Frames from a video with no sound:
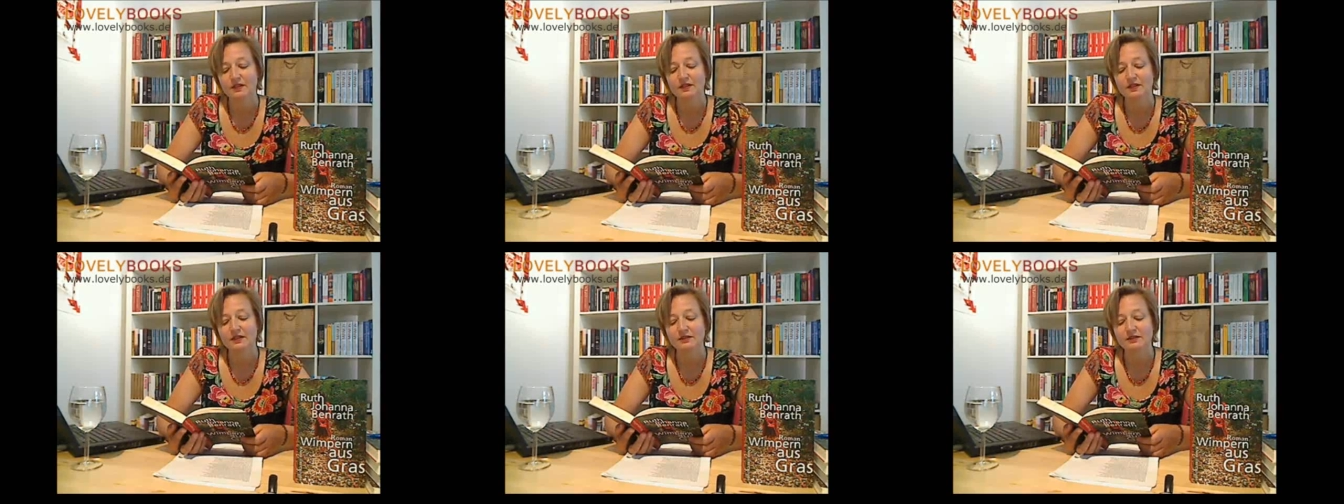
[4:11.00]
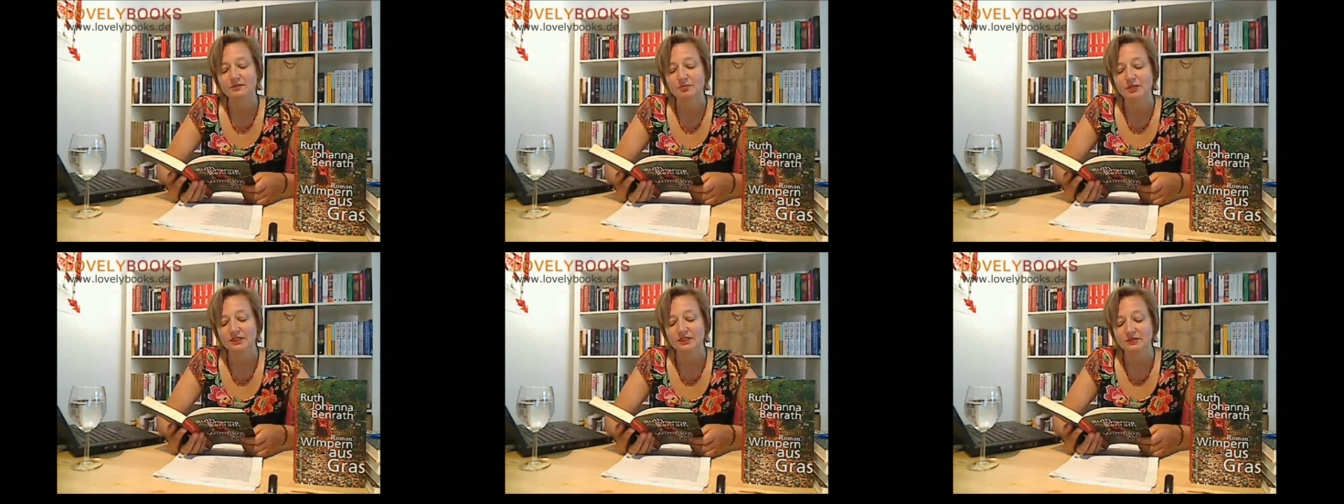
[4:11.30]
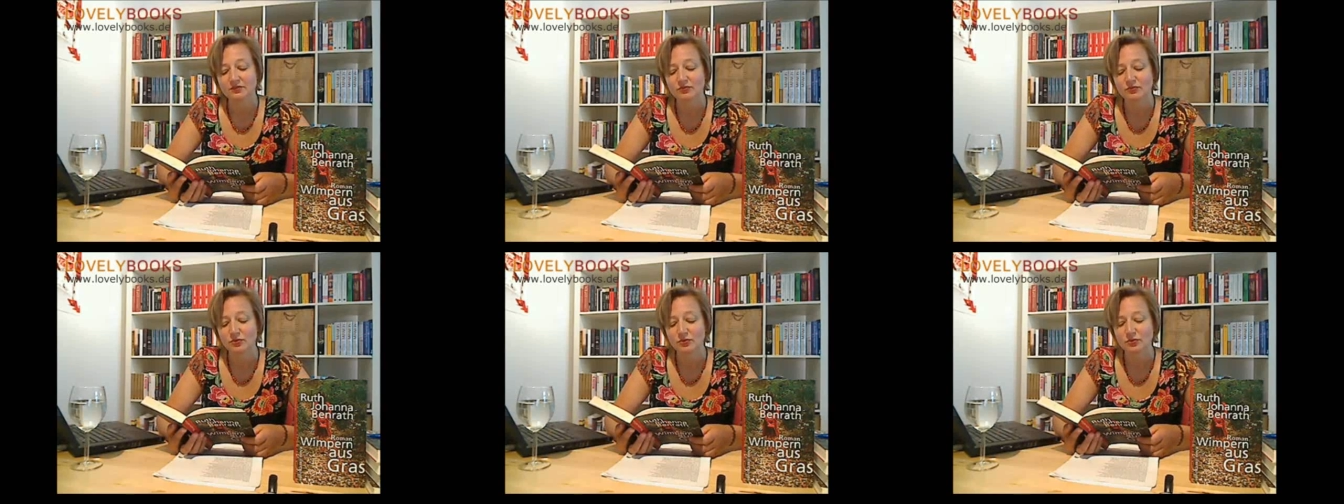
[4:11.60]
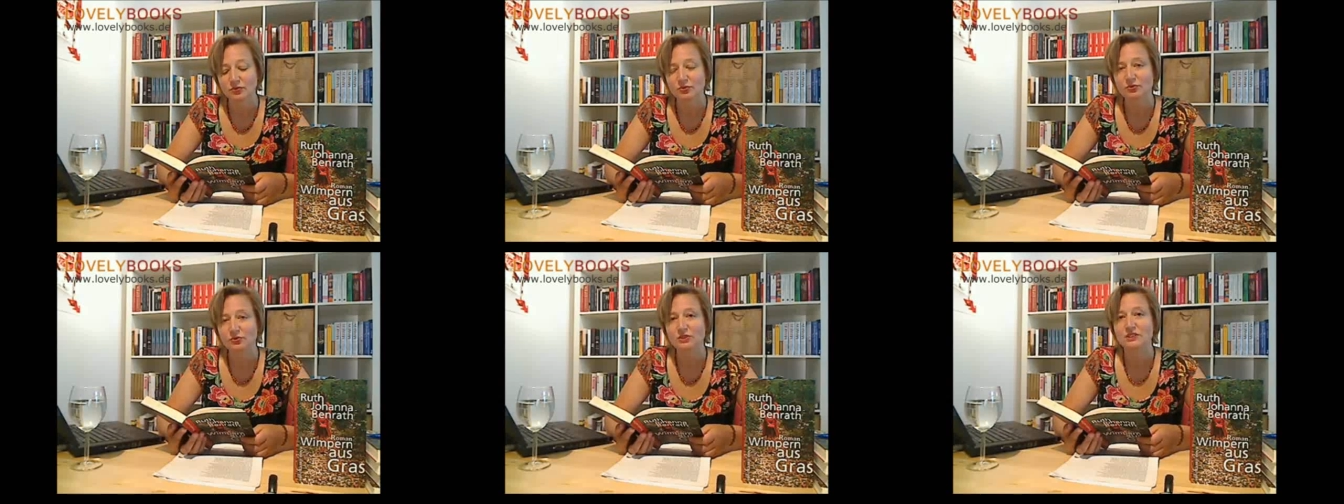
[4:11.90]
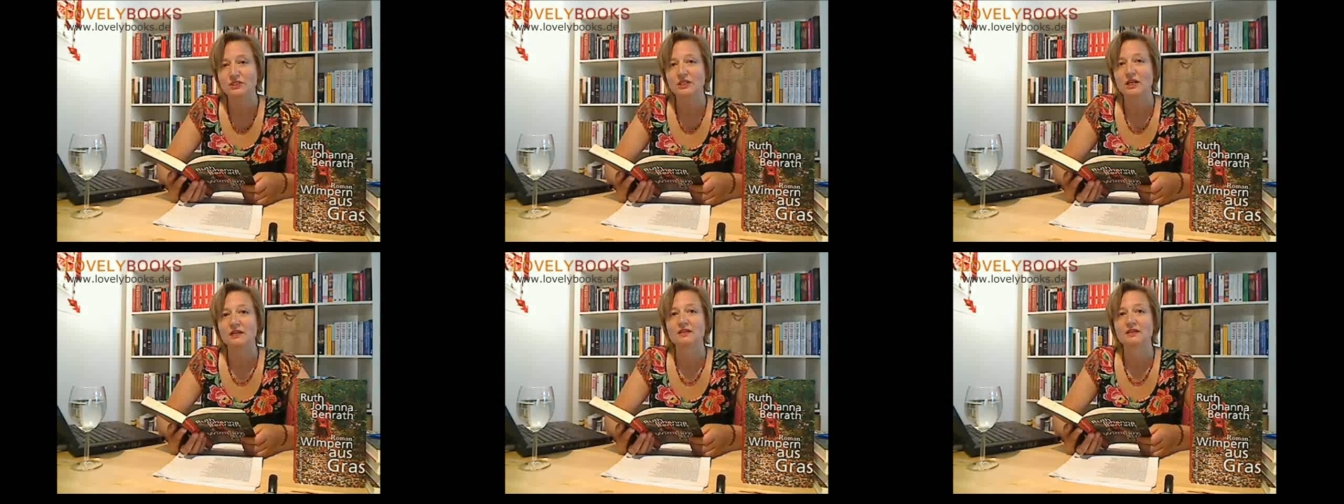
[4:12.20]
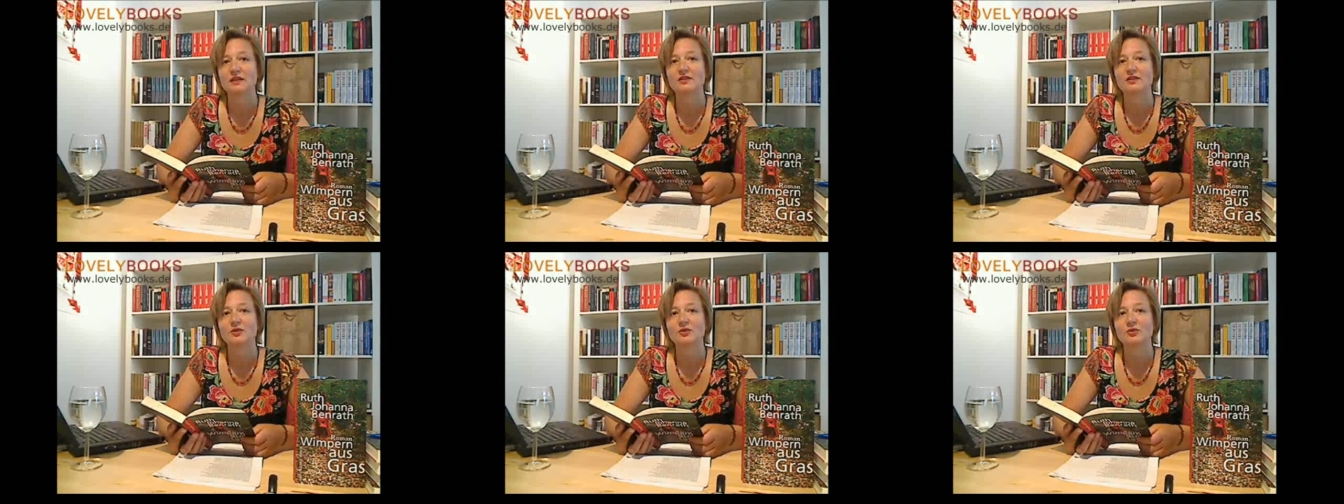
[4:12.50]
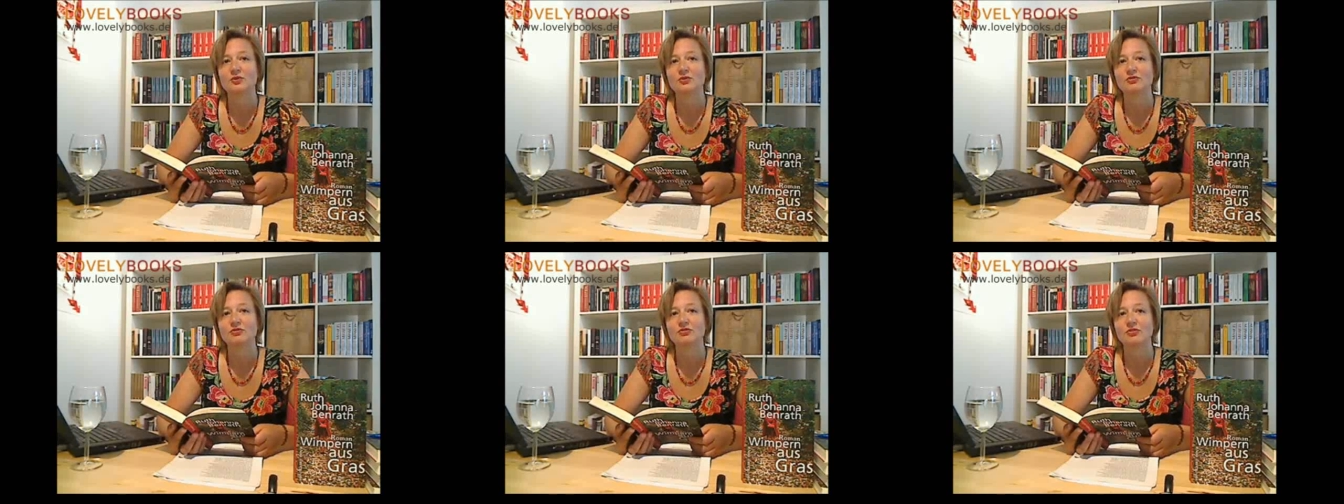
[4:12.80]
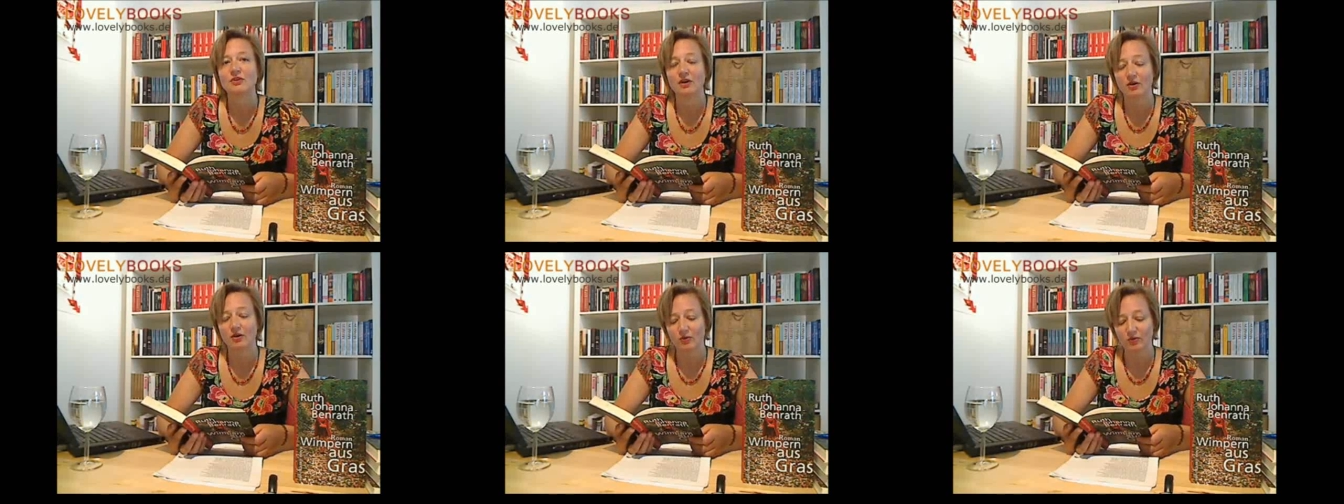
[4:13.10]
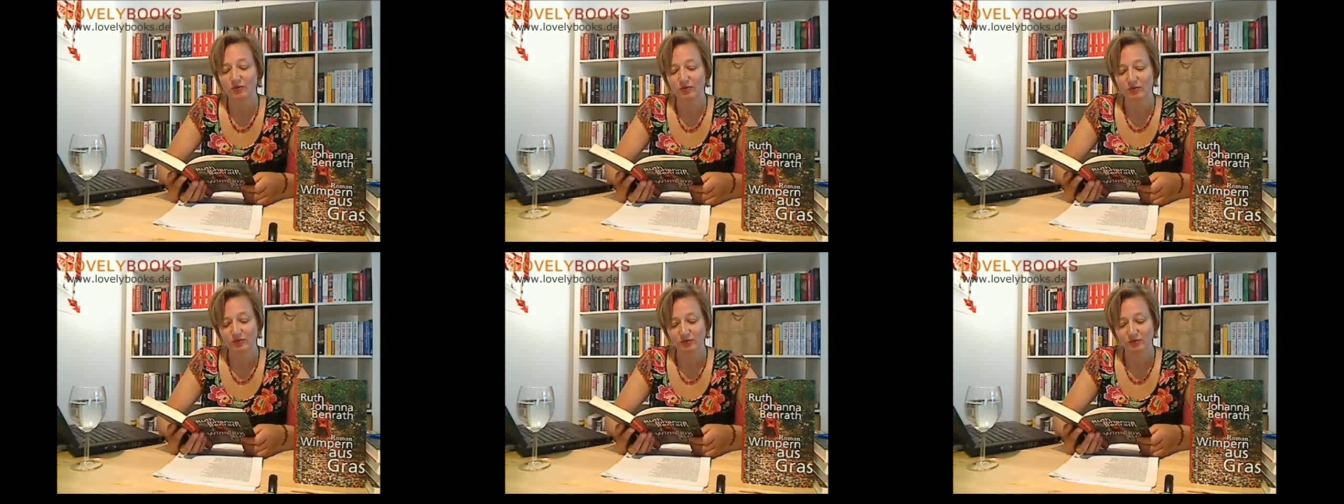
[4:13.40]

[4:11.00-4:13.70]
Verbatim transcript: Das Passfoto zeigt eine junge Frau.